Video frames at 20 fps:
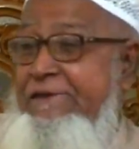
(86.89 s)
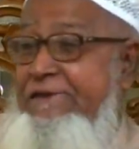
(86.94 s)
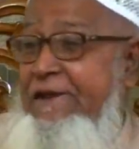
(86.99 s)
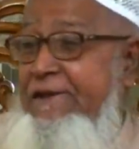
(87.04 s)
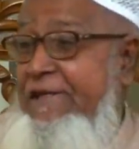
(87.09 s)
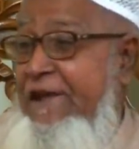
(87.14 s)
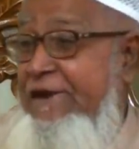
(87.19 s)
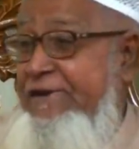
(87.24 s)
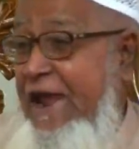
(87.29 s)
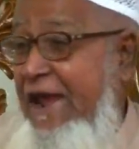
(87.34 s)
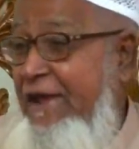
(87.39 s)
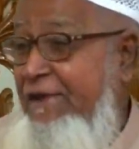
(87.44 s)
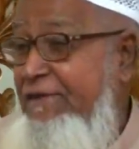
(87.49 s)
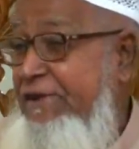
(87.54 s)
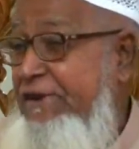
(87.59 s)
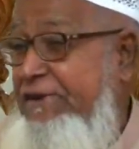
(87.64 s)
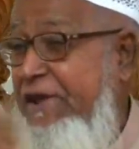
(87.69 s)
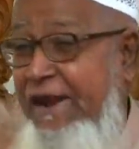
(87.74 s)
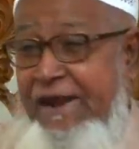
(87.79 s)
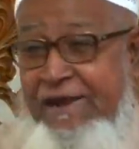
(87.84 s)
যেটা
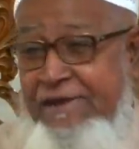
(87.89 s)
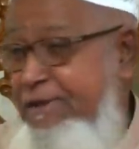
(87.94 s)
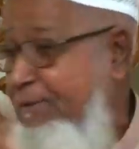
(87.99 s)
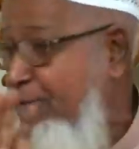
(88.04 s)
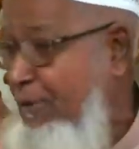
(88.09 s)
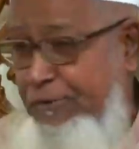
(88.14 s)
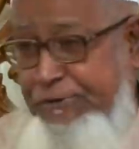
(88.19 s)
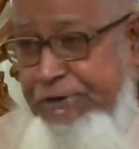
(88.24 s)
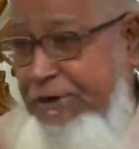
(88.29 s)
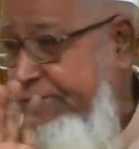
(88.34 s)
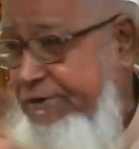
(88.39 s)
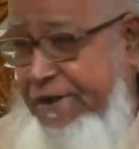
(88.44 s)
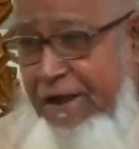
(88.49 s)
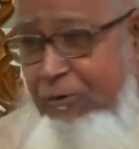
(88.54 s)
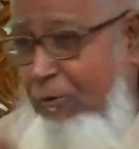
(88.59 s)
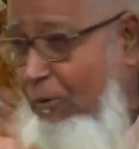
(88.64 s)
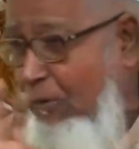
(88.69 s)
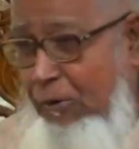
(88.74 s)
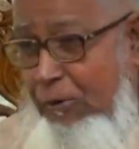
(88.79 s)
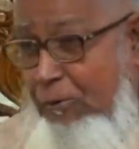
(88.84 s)
সাইদি সারা জীবন চেষ্টা
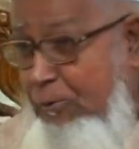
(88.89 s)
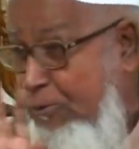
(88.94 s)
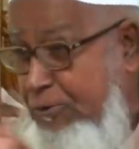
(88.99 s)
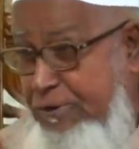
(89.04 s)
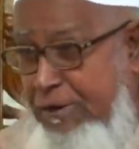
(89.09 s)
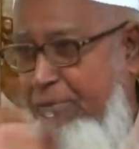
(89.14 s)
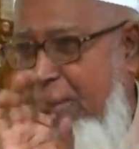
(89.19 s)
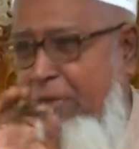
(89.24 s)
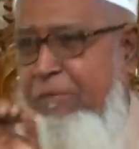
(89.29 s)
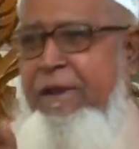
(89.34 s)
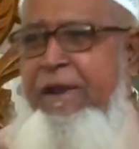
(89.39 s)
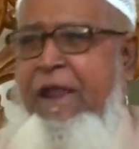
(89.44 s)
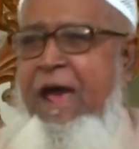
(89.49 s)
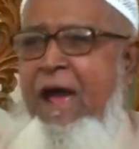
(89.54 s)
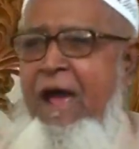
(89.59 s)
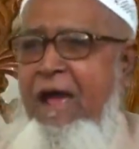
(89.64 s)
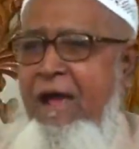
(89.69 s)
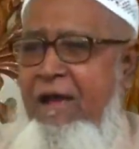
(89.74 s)
করলেও খুঁজে পাবে না